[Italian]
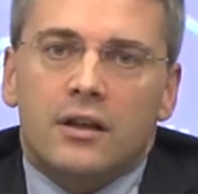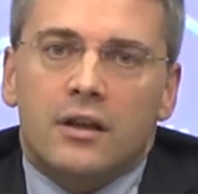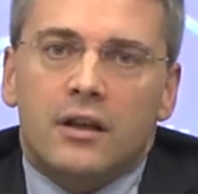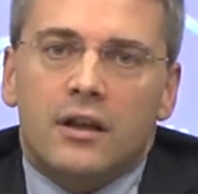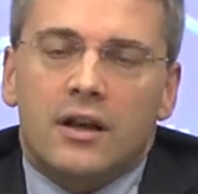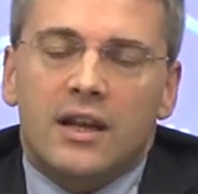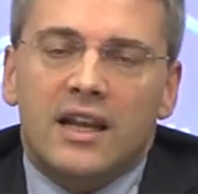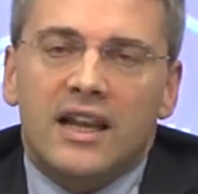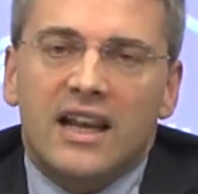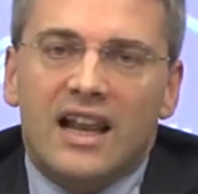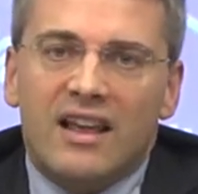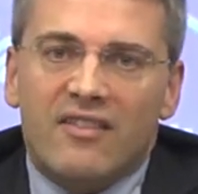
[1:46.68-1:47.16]

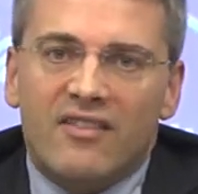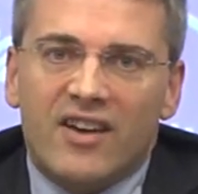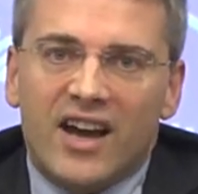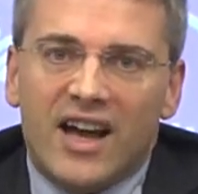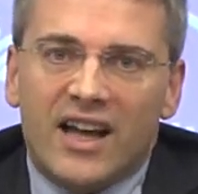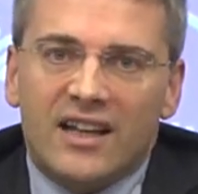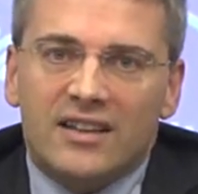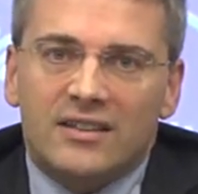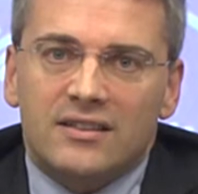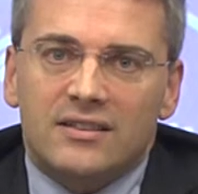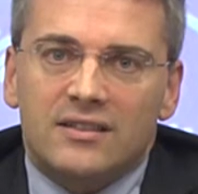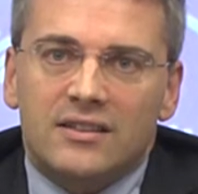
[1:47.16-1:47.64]

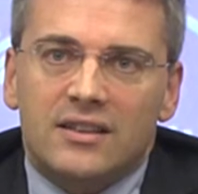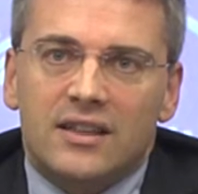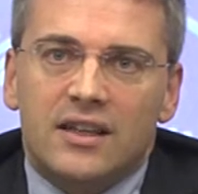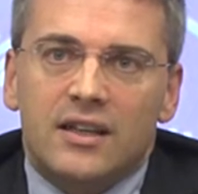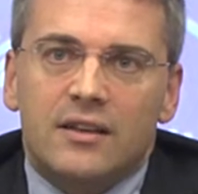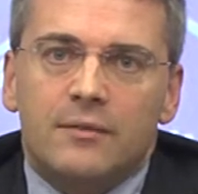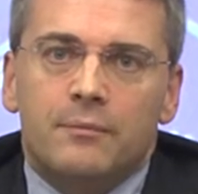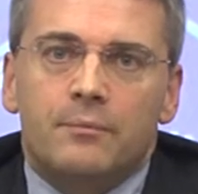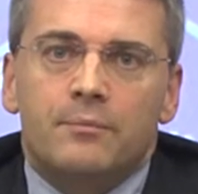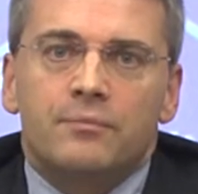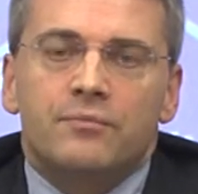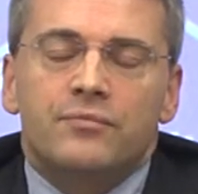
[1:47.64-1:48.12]

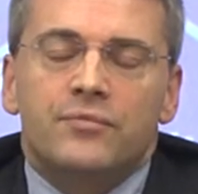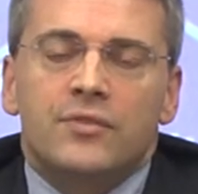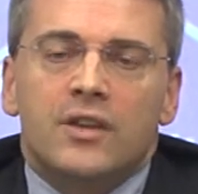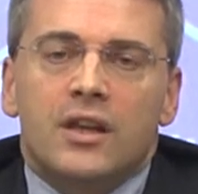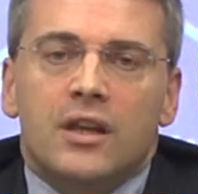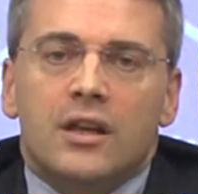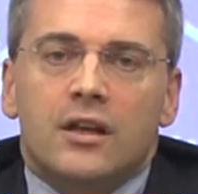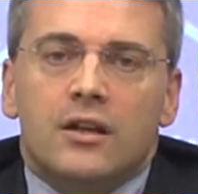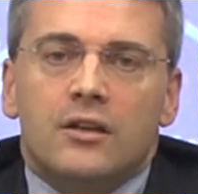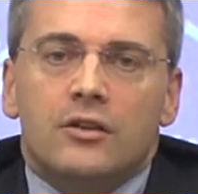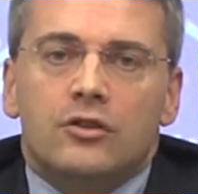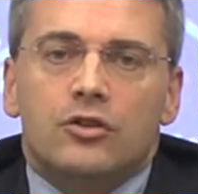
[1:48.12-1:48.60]
rilevante,
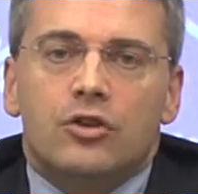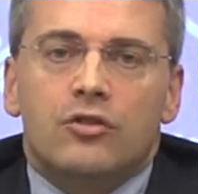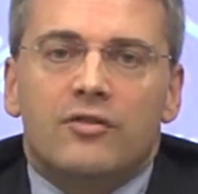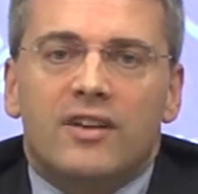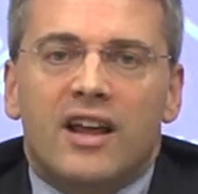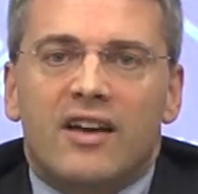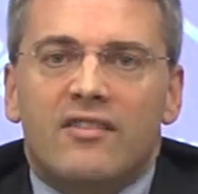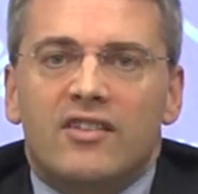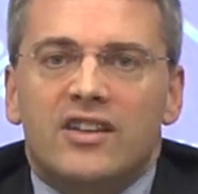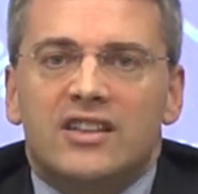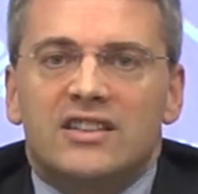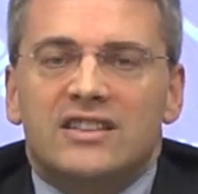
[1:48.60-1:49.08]

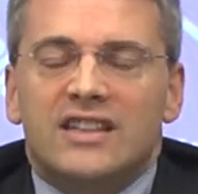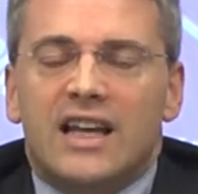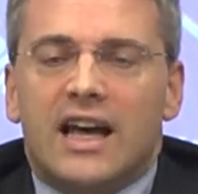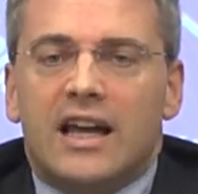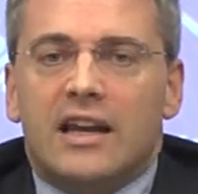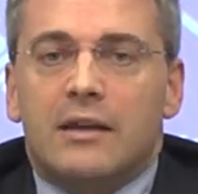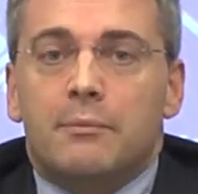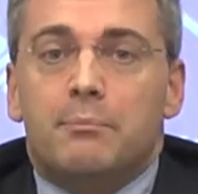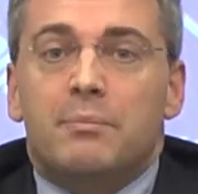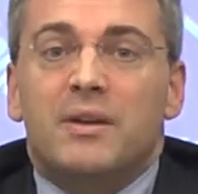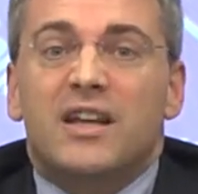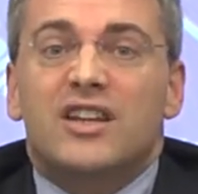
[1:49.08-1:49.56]
dovrà
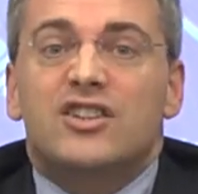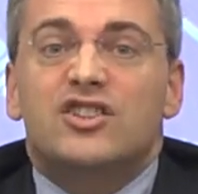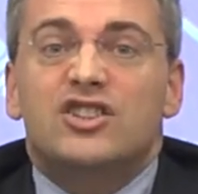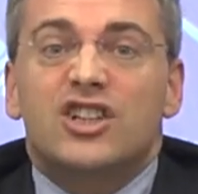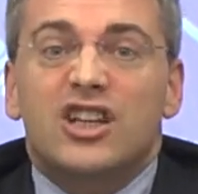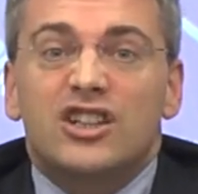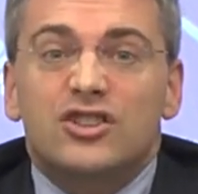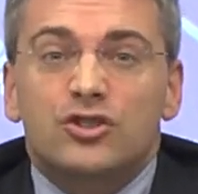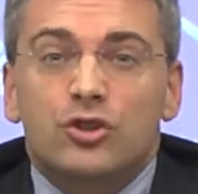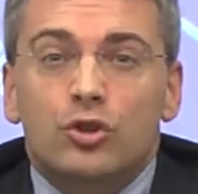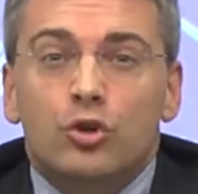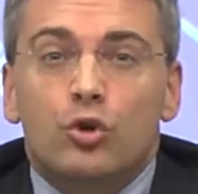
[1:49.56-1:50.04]
versare per
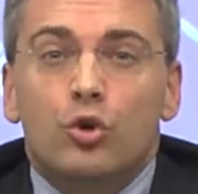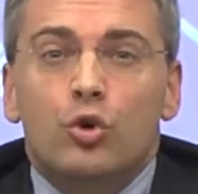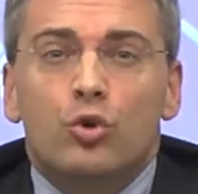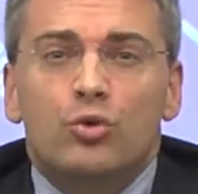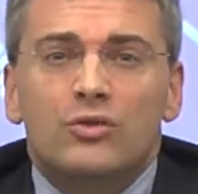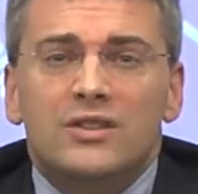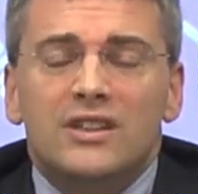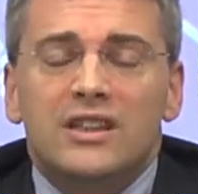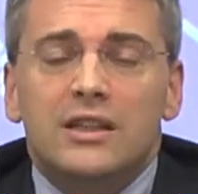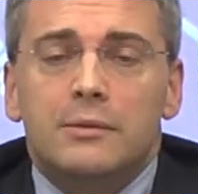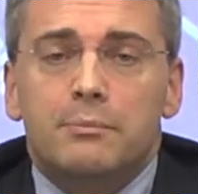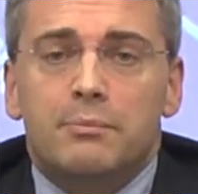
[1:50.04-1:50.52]

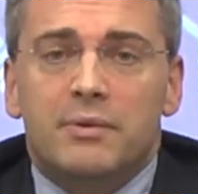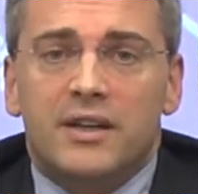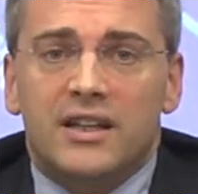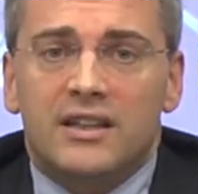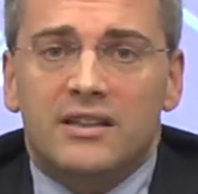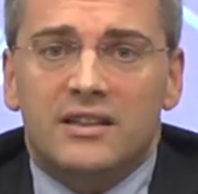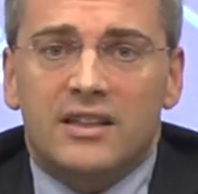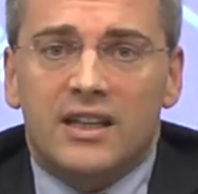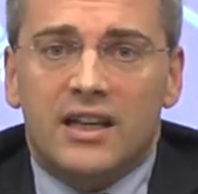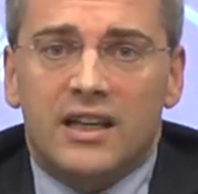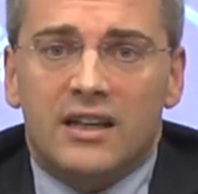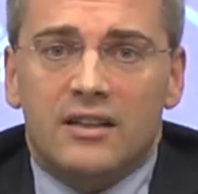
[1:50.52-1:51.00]
ciascun
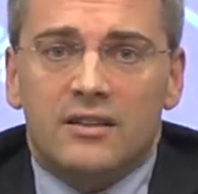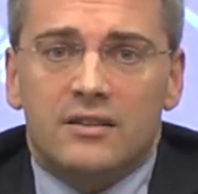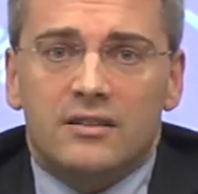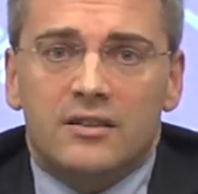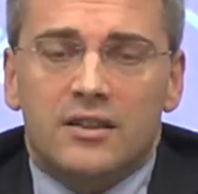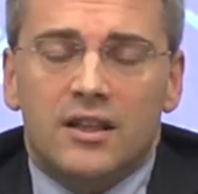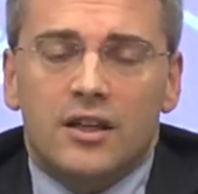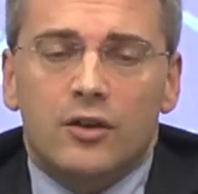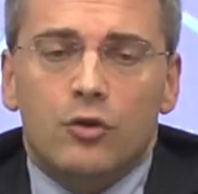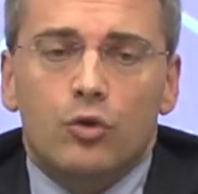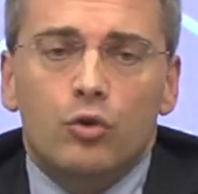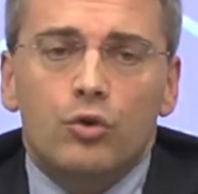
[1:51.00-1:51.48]

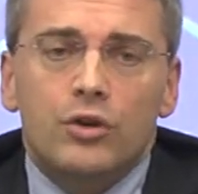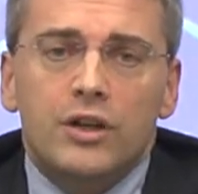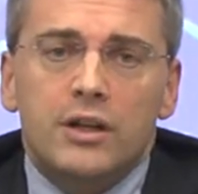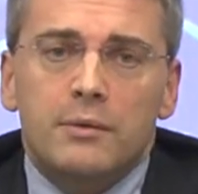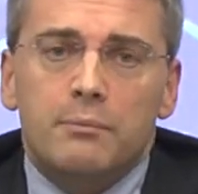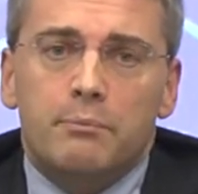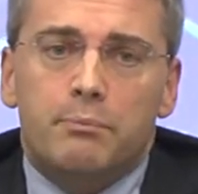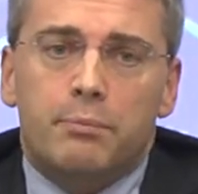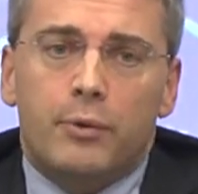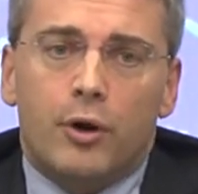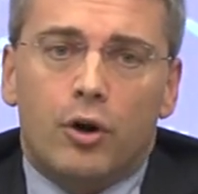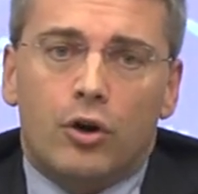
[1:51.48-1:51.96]
dipendente un
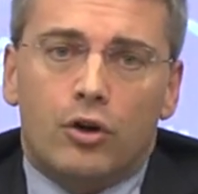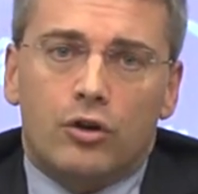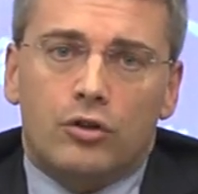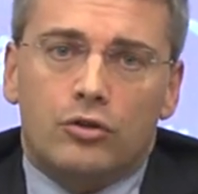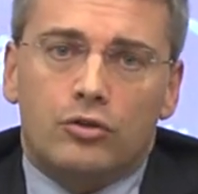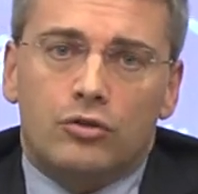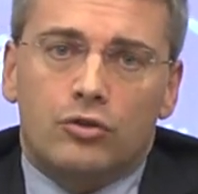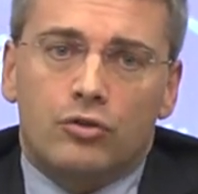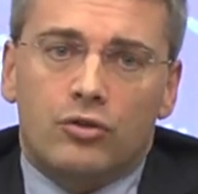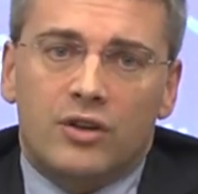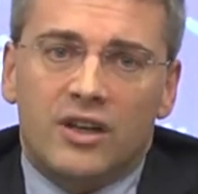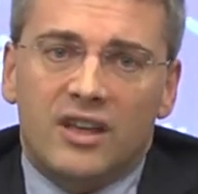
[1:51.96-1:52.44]

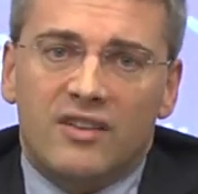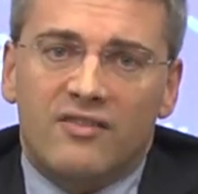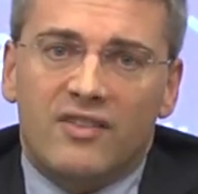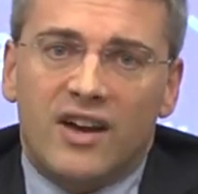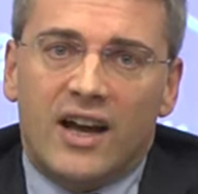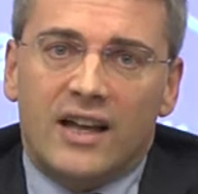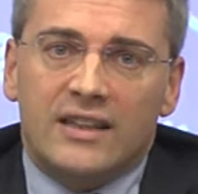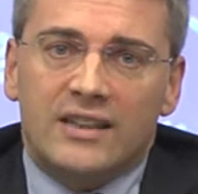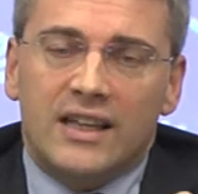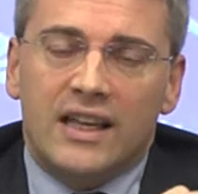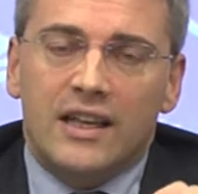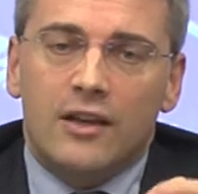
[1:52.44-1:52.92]
importo che
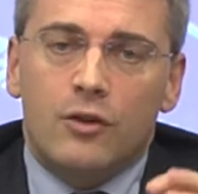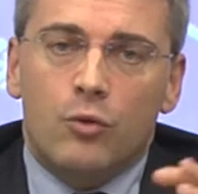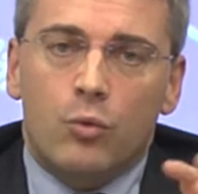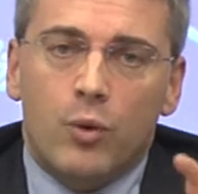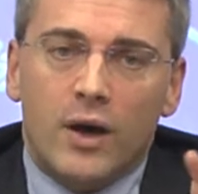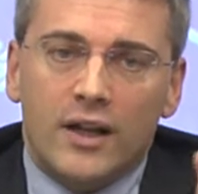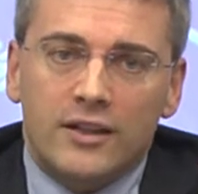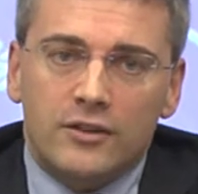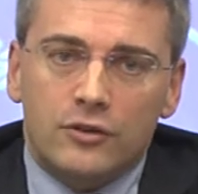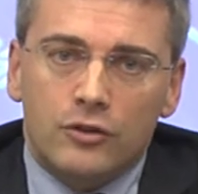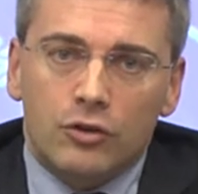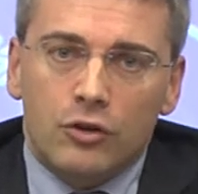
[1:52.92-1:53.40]
va dai
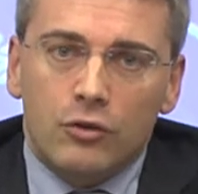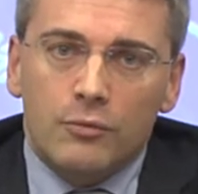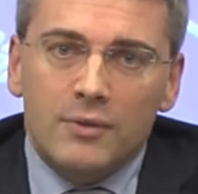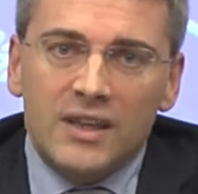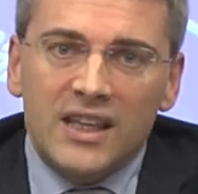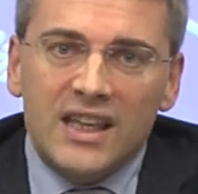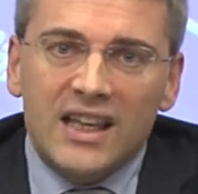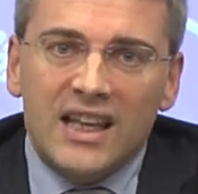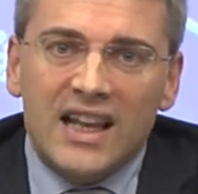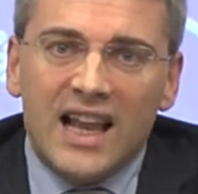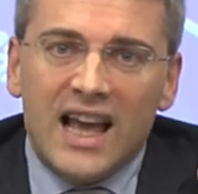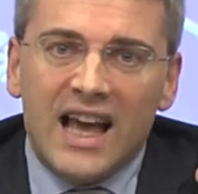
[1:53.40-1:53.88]

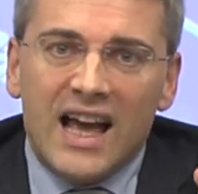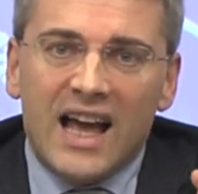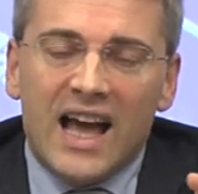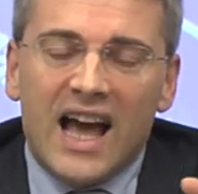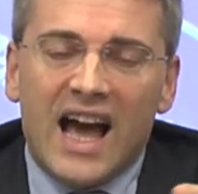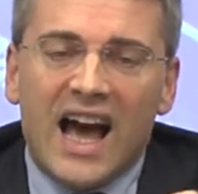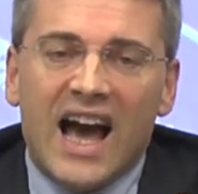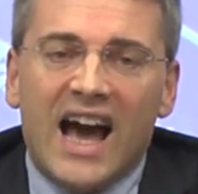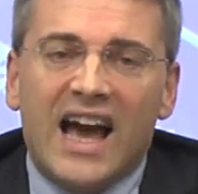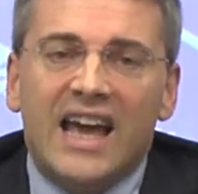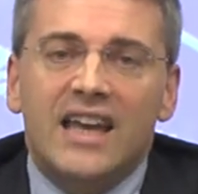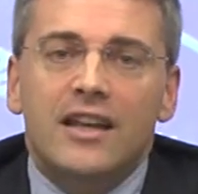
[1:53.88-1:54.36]
4.000
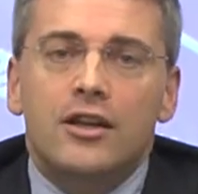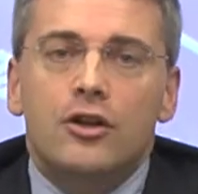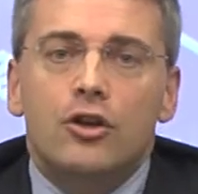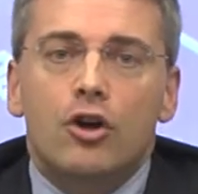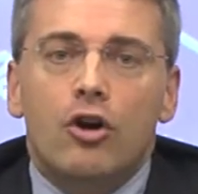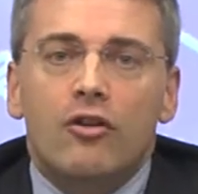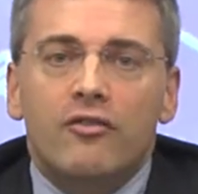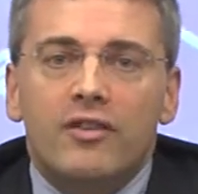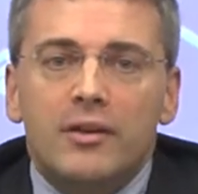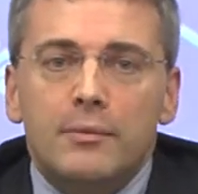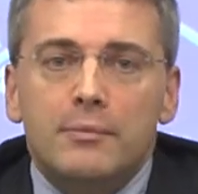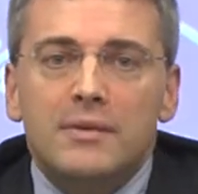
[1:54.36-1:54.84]
ai
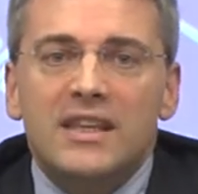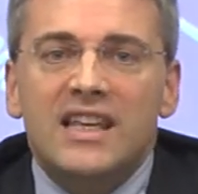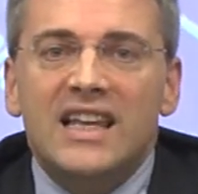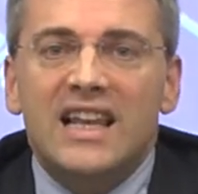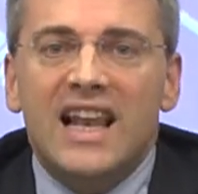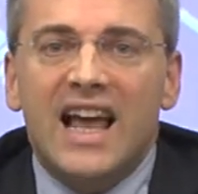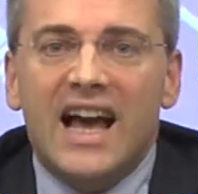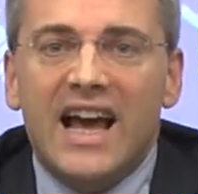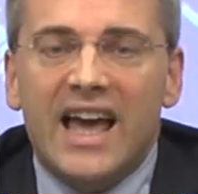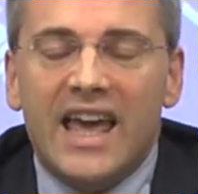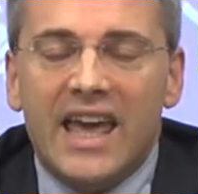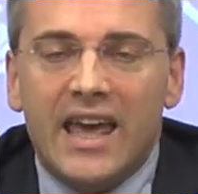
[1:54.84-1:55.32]
9.000
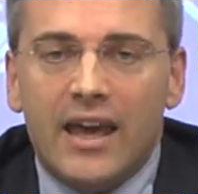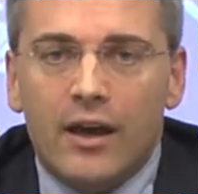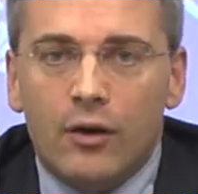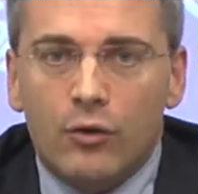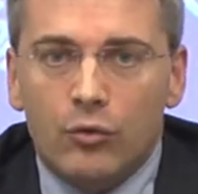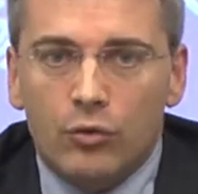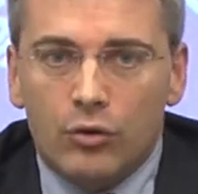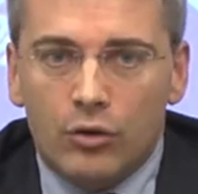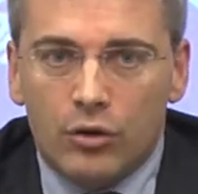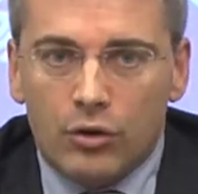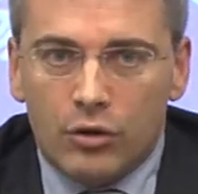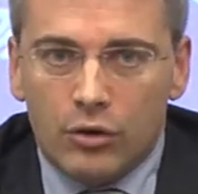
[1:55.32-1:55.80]

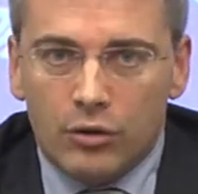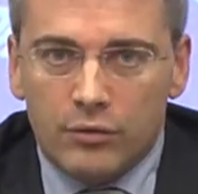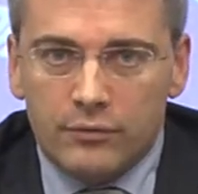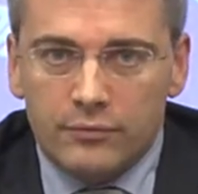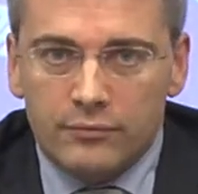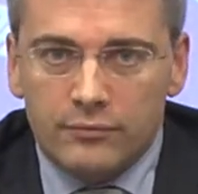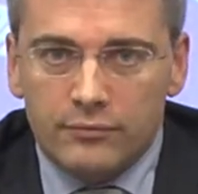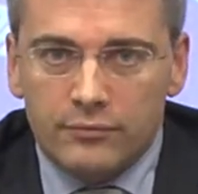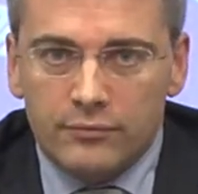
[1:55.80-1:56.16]
euro.